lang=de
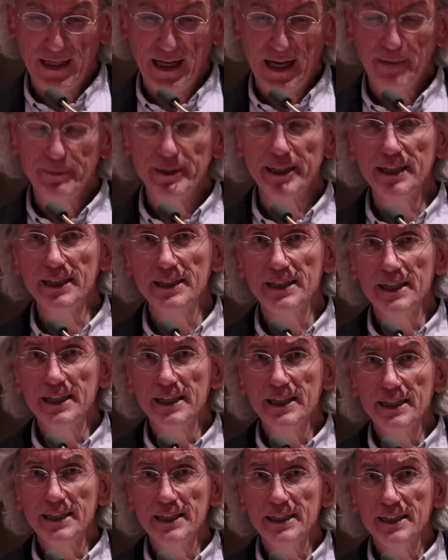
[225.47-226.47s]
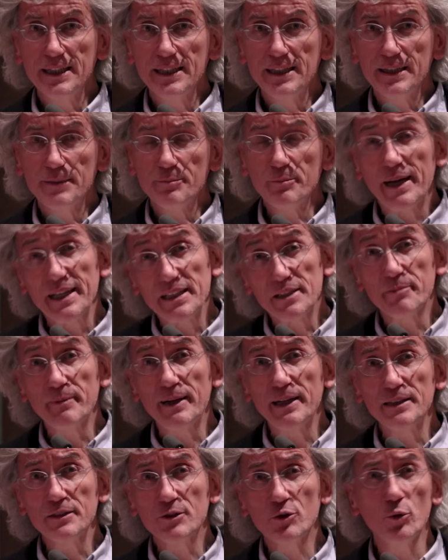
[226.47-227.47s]
aber
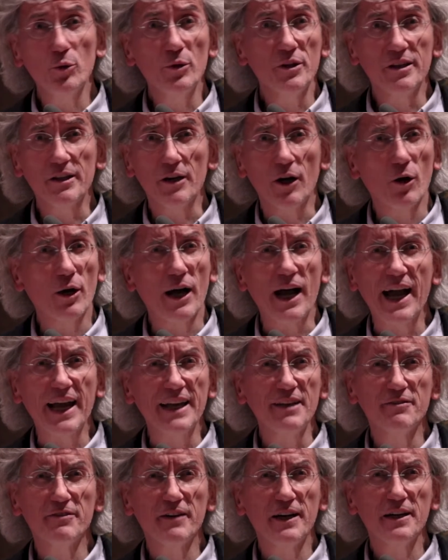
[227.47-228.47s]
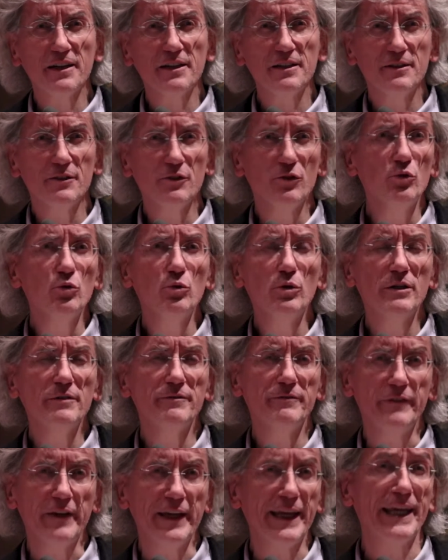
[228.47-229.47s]
manchmal tun sie auch einfach nur
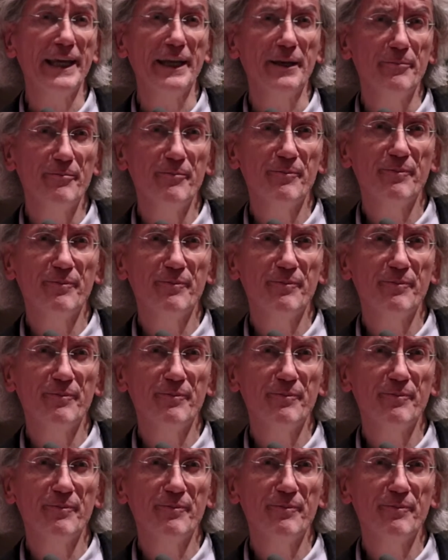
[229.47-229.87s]
weh